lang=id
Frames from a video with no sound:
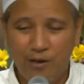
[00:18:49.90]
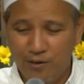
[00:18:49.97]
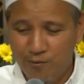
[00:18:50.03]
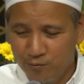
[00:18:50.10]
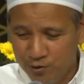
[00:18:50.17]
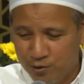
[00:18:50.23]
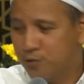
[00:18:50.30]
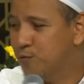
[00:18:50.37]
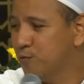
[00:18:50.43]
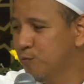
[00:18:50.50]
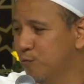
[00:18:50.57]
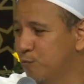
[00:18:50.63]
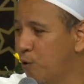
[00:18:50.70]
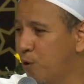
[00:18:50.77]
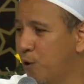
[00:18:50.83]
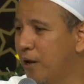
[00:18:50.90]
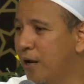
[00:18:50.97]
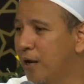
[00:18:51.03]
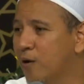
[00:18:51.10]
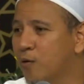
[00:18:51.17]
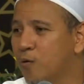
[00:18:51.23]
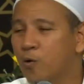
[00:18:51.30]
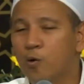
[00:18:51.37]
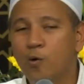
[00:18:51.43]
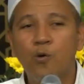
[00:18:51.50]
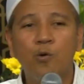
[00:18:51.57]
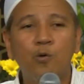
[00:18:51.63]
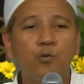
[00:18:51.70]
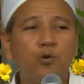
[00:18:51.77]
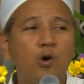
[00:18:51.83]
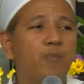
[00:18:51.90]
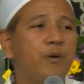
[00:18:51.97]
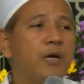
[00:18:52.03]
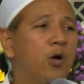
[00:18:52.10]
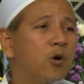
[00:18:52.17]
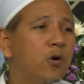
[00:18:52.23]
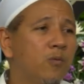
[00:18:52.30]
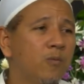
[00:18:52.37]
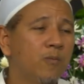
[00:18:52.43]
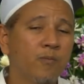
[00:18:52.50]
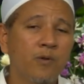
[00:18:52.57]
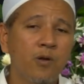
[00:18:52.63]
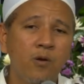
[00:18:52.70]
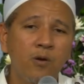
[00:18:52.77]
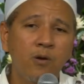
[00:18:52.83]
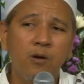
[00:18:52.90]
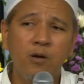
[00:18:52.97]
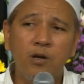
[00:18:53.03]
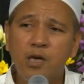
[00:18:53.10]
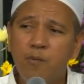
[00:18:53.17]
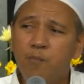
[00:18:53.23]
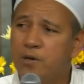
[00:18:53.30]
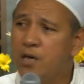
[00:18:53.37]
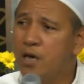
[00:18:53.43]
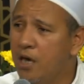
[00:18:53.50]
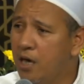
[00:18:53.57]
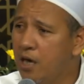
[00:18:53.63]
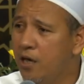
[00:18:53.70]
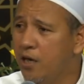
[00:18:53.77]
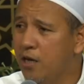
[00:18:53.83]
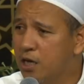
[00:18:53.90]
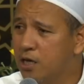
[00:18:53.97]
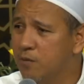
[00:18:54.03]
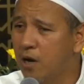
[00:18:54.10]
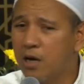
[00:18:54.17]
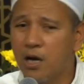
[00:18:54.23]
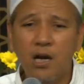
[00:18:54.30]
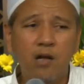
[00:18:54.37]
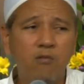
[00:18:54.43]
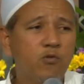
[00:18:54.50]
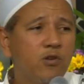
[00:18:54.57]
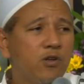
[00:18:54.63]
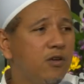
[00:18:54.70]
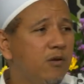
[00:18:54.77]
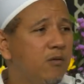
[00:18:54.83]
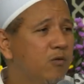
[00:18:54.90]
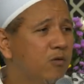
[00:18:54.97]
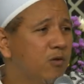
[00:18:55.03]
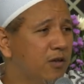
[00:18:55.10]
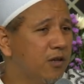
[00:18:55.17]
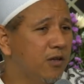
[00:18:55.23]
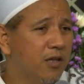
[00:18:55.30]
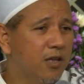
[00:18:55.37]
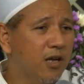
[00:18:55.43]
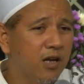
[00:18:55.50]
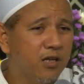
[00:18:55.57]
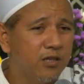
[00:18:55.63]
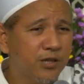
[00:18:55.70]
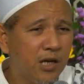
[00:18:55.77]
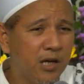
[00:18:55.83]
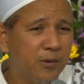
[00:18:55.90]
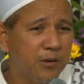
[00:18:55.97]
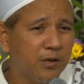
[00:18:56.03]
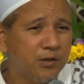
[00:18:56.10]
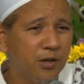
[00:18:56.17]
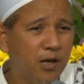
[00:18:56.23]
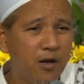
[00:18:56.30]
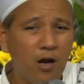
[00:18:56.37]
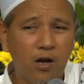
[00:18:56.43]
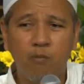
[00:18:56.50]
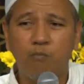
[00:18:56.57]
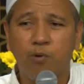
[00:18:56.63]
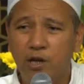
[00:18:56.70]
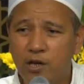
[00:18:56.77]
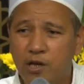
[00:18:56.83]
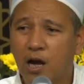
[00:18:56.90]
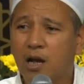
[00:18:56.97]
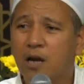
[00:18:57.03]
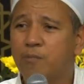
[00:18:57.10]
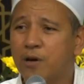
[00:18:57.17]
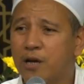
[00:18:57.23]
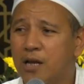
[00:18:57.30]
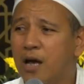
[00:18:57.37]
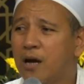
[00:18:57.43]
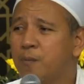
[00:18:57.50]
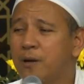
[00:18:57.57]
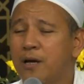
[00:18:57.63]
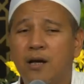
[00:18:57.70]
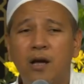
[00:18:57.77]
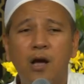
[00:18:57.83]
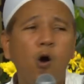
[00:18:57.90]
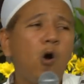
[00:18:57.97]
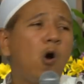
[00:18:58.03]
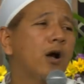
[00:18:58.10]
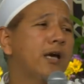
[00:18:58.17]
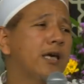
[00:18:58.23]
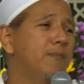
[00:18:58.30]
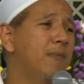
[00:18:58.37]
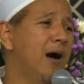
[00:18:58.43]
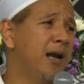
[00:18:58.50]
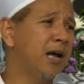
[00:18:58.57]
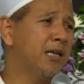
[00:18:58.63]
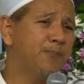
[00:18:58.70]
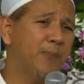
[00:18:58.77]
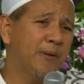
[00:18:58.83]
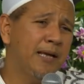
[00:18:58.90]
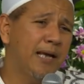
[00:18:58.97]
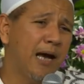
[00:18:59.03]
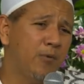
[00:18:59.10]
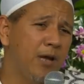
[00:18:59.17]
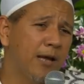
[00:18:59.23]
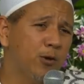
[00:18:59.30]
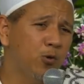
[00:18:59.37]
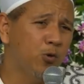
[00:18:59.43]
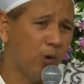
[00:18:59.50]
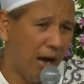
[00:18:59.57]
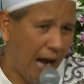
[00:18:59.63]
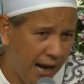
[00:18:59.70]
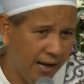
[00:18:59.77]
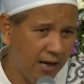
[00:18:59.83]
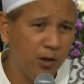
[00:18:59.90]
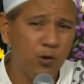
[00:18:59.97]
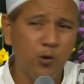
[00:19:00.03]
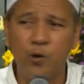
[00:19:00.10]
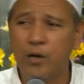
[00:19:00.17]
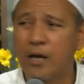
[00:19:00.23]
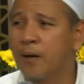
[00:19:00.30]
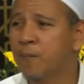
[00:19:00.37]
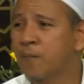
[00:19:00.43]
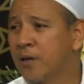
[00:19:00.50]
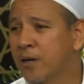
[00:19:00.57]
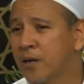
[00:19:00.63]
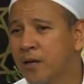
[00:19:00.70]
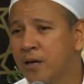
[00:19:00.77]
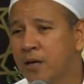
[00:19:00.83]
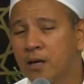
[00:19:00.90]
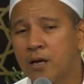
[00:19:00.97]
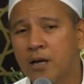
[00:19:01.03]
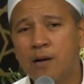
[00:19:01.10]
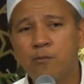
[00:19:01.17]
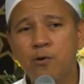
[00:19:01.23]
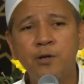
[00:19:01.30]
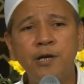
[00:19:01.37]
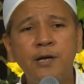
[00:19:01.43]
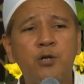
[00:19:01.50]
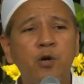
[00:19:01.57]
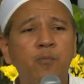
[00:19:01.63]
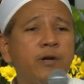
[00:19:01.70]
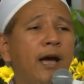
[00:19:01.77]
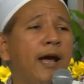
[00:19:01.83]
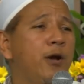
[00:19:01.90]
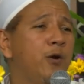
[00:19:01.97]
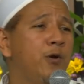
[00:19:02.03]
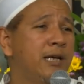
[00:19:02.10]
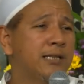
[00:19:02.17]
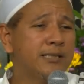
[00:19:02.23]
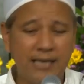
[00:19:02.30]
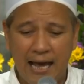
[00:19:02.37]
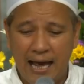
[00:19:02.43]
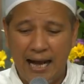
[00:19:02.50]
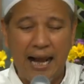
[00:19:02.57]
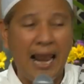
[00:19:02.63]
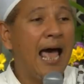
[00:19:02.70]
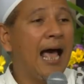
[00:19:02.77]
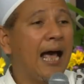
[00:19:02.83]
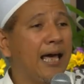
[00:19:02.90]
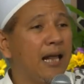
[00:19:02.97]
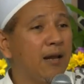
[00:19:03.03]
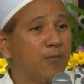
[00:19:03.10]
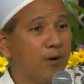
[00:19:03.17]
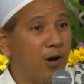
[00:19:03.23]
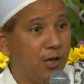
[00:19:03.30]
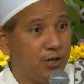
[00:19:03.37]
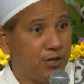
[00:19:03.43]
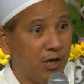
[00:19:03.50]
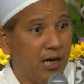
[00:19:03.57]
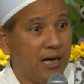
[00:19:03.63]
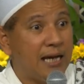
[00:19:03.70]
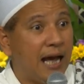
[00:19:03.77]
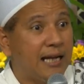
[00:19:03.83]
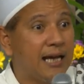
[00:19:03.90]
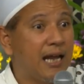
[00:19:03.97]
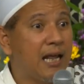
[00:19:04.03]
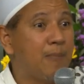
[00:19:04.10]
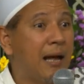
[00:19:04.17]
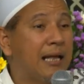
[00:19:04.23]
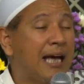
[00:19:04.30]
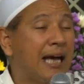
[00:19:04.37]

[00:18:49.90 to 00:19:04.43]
ya us warning. Do bingung. Kipi ini gimana nanti? Katanya tanggal sekian sampai tanggal sekian akan begini, akan begini, akan begini. Kok gimana? Seperti gak punya Tuhan gitu loh ya. Kamu tuh hidup di Indonesia, lahir brojol diajari